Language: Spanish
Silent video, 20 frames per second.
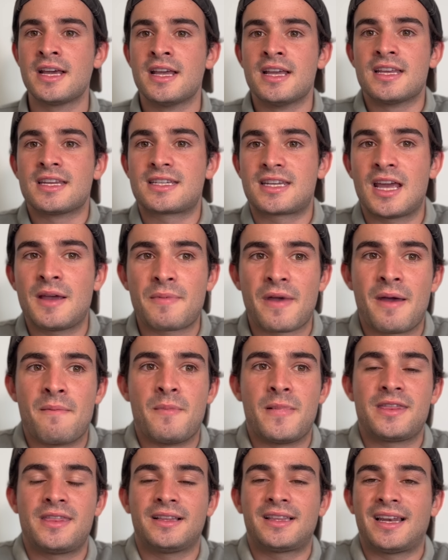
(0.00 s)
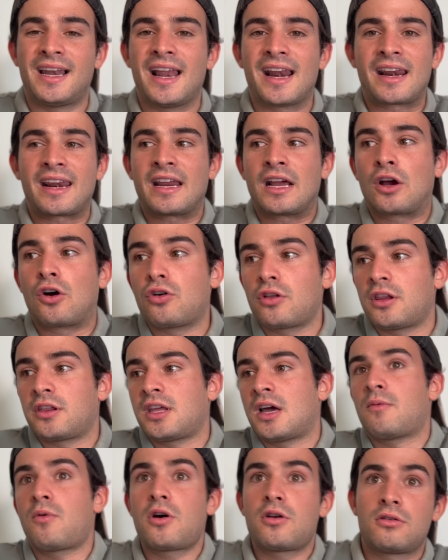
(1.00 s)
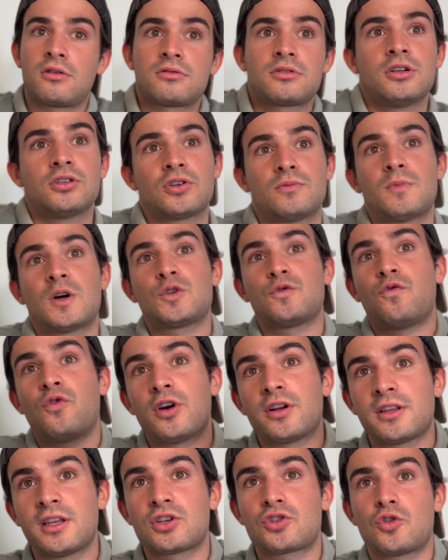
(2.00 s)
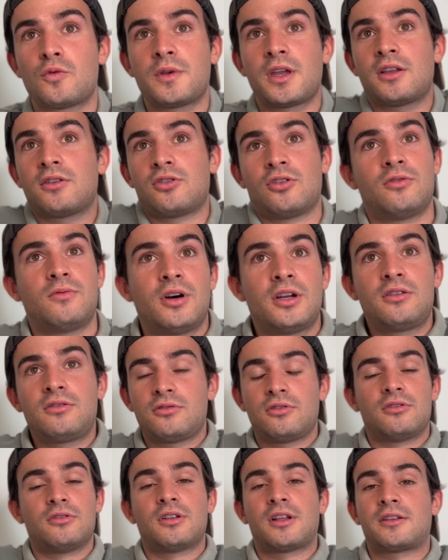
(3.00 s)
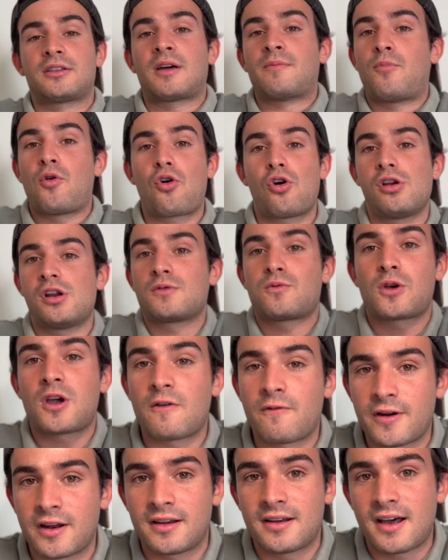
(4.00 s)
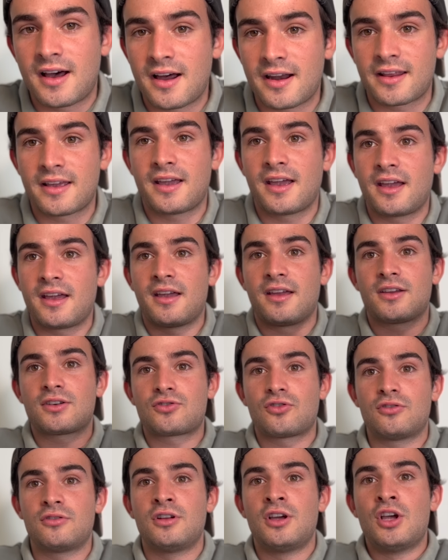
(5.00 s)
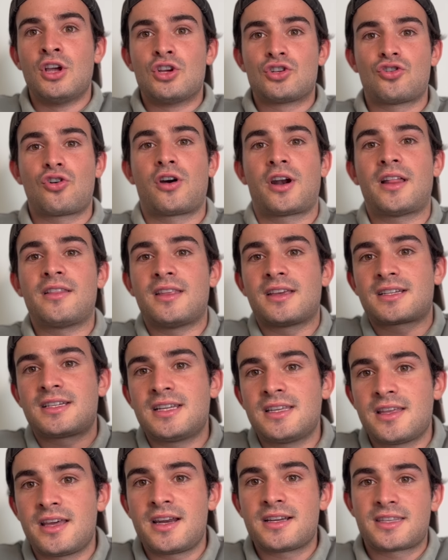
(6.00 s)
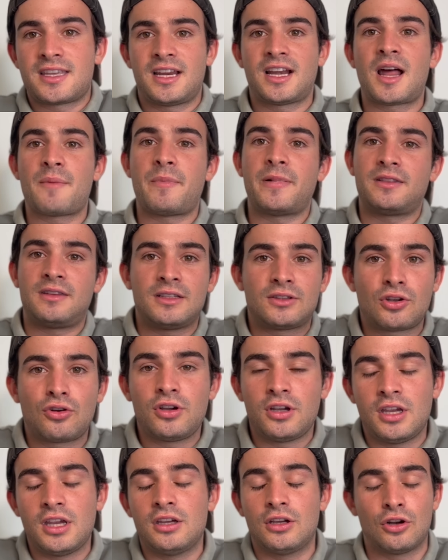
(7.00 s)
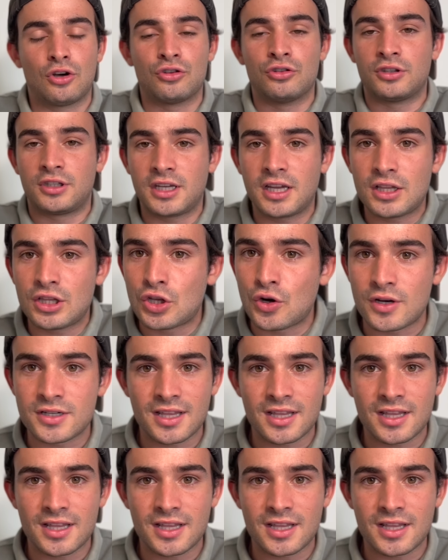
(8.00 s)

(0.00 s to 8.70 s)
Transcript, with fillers: Sepp, en vez de tener rencor, decía, bueno, si son más fuertes subiendo, bueno, tampoco les voy a frenar, eh, son, son grandes líderes, tienen apetito y, y lo entiendo.